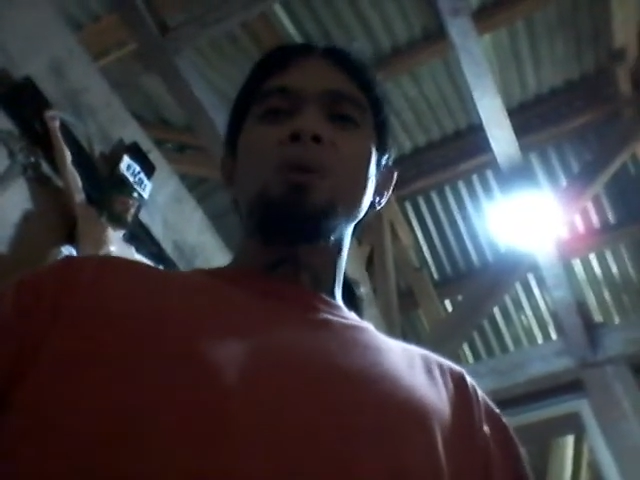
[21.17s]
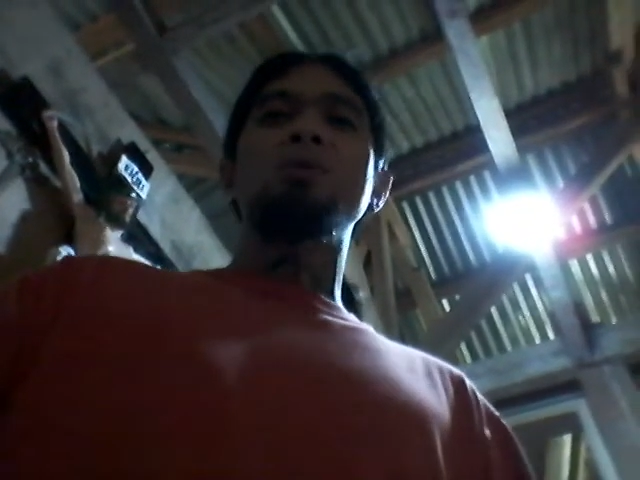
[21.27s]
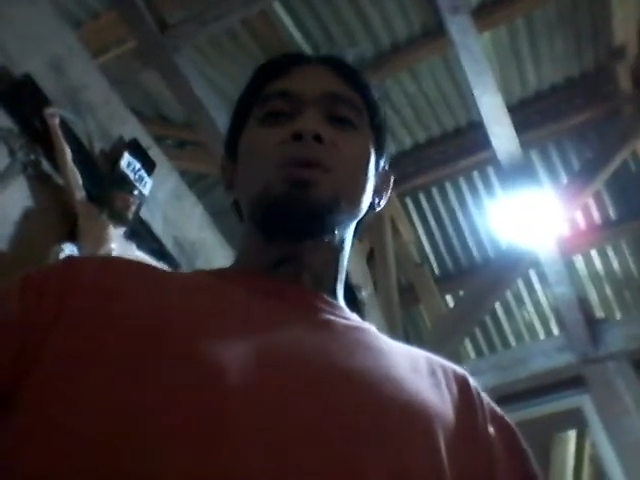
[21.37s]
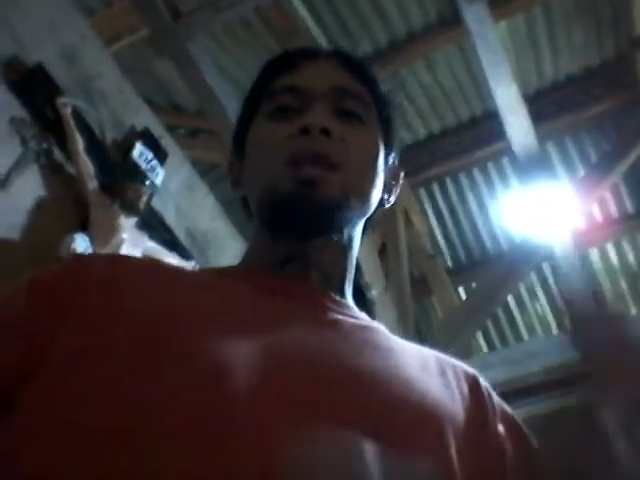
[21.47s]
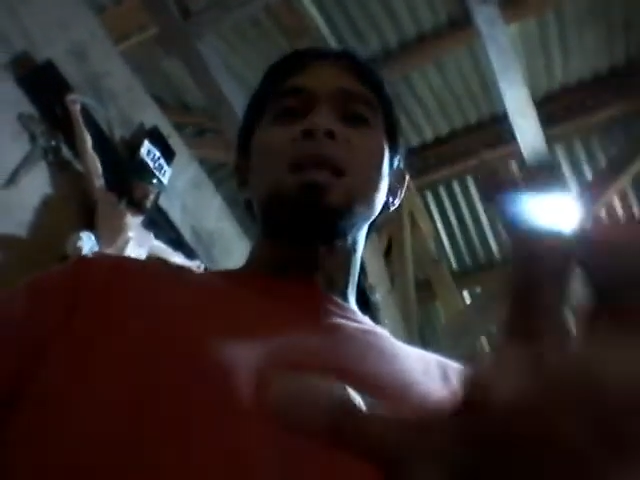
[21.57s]

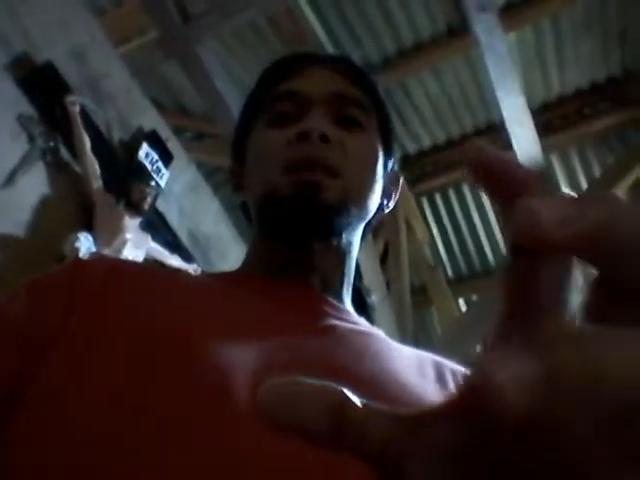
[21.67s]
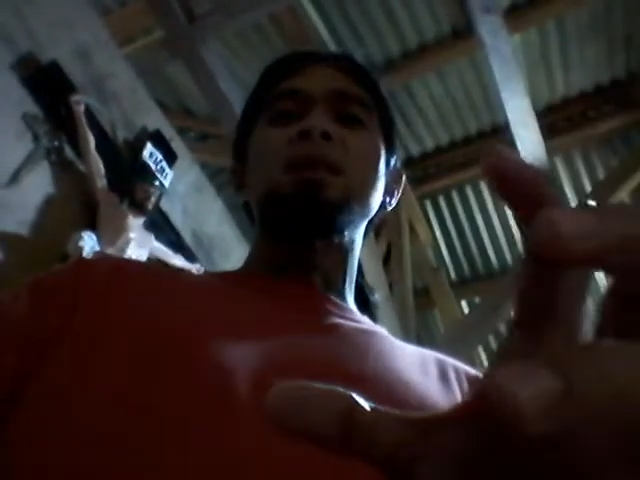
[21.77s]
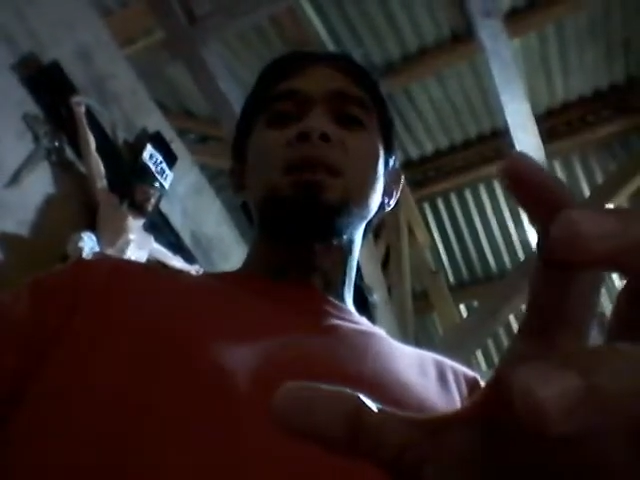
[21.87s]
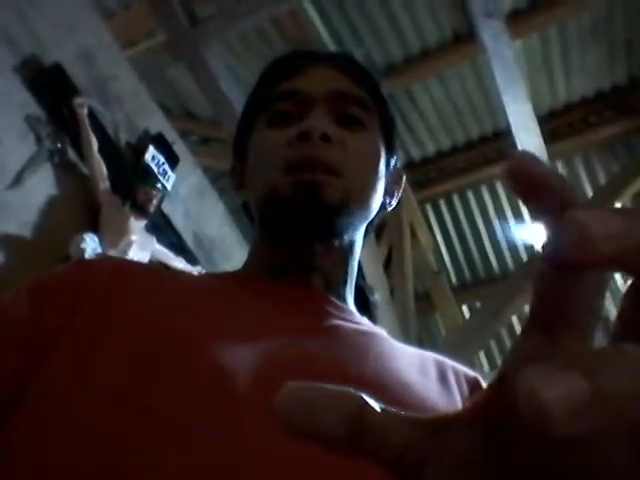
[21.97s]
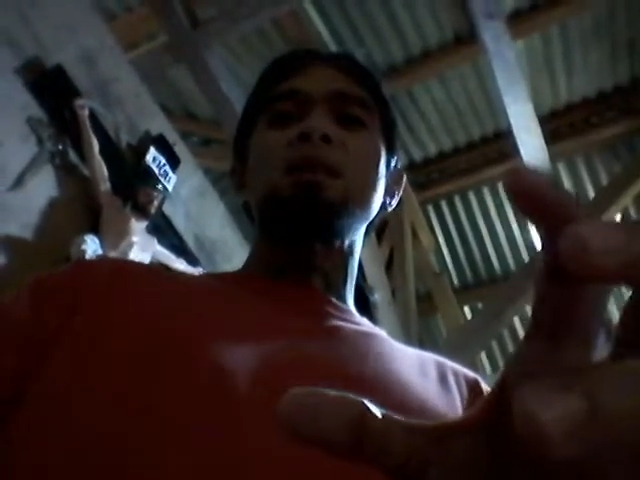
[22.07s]

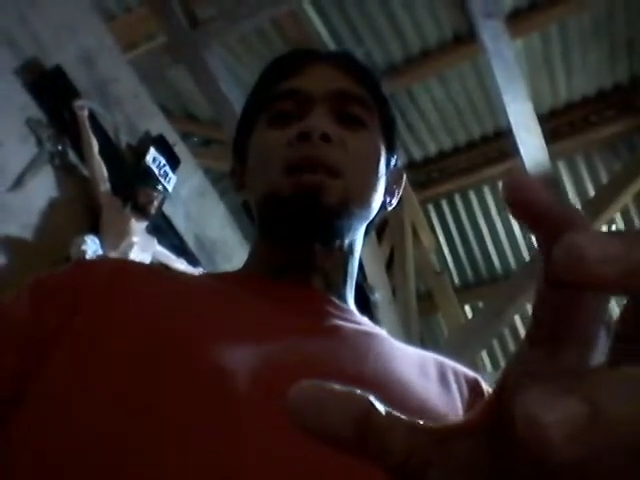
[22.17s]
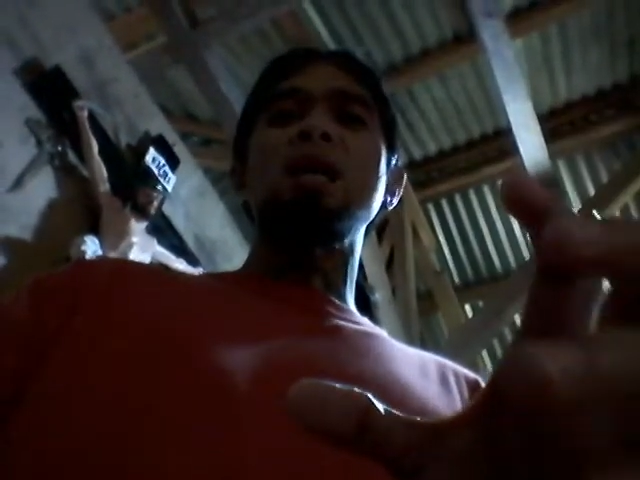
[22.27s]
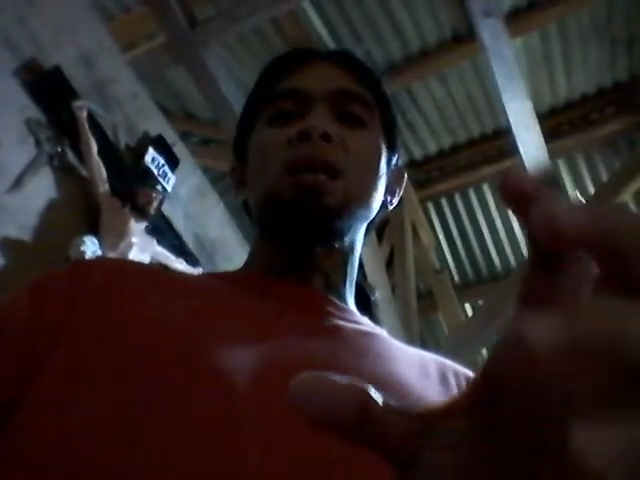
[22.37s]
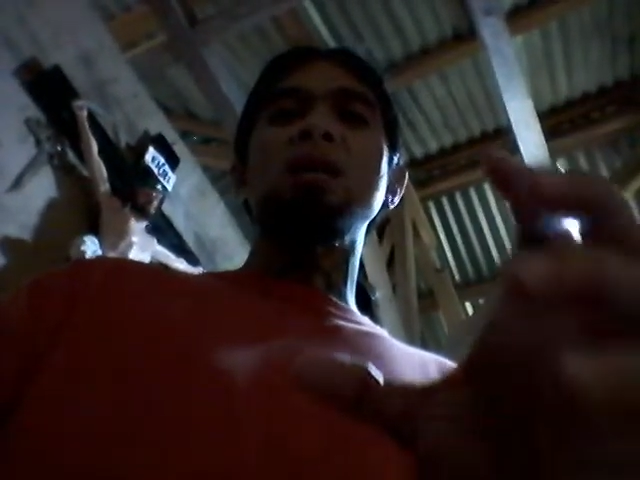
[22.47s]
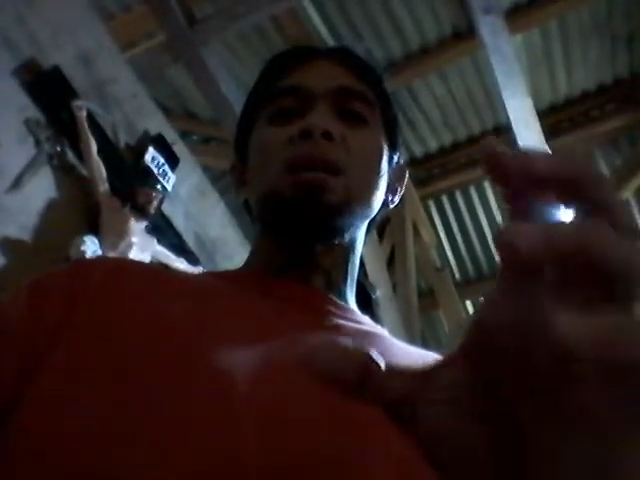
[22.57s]
husgahan ka,
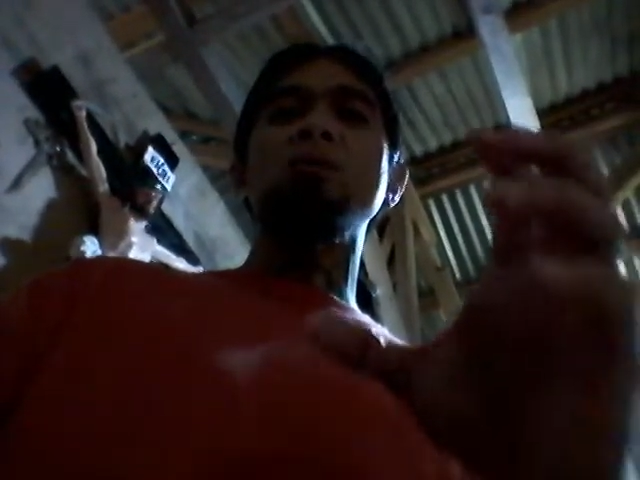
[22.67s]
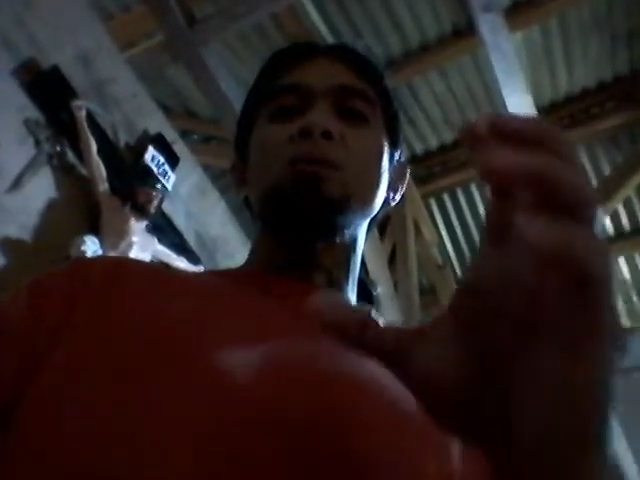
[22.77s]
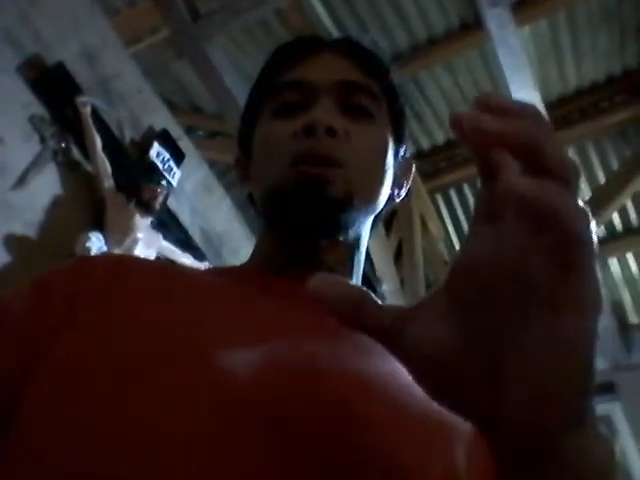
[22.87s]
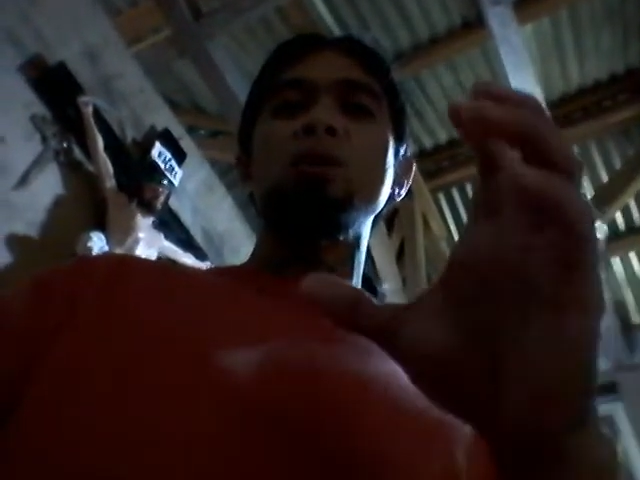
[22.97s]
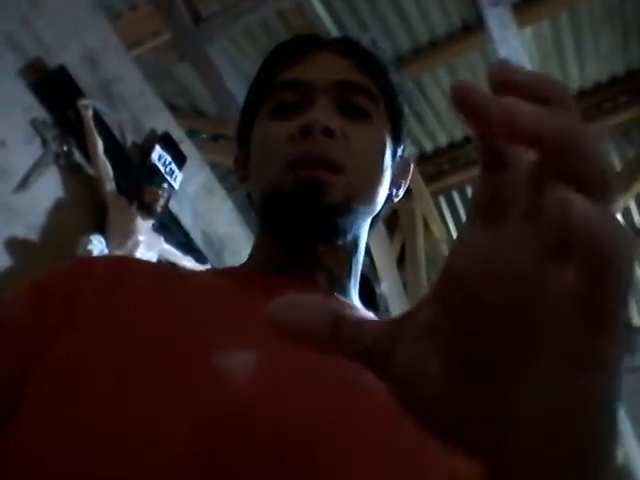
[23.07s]
pinaagi sa
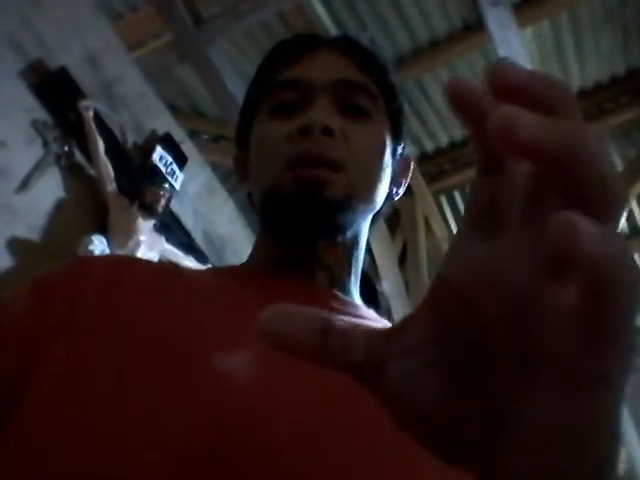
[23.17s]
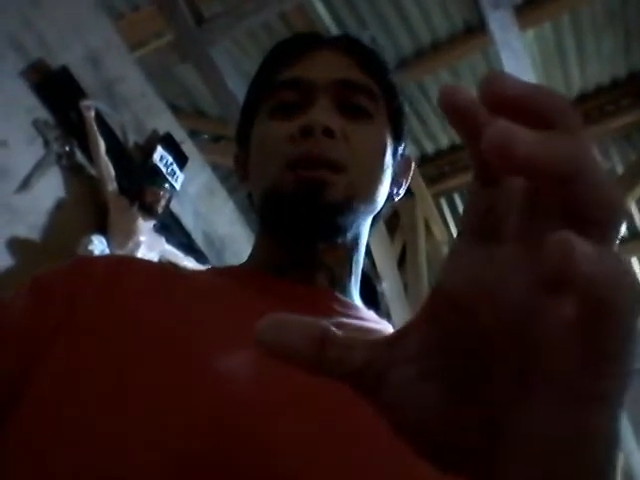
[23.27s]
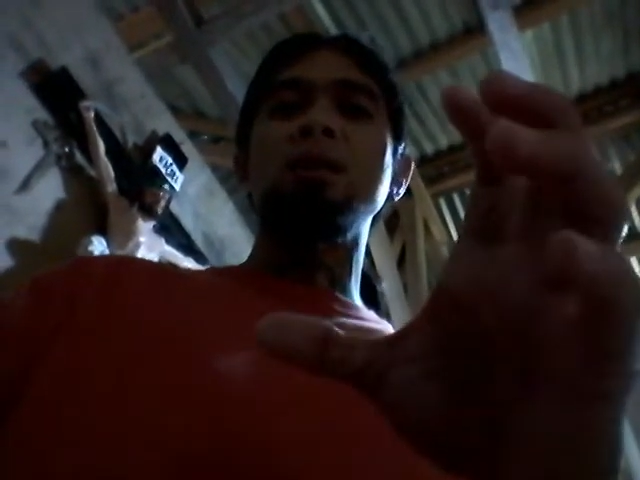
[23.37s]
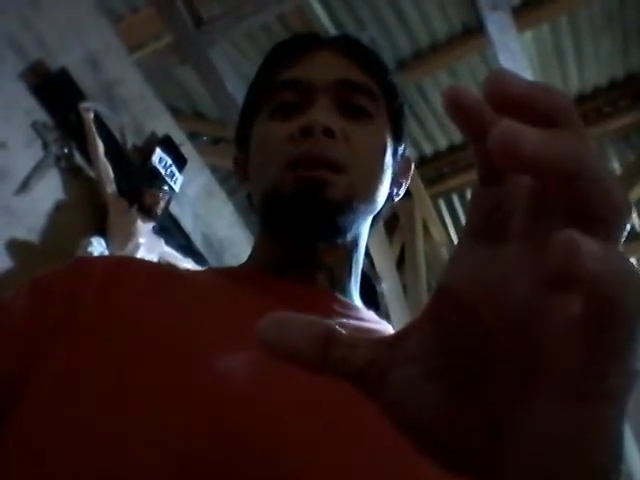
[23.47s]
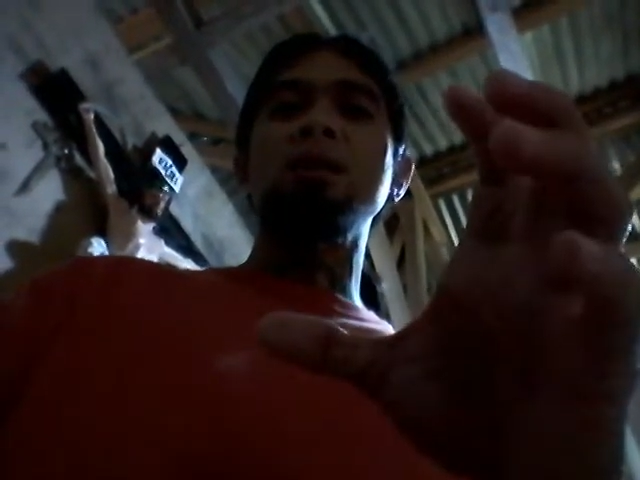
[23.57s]
imong
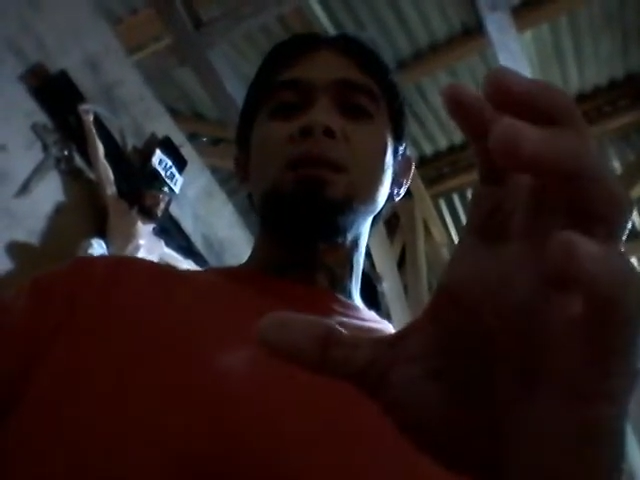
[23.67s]
binuhatan,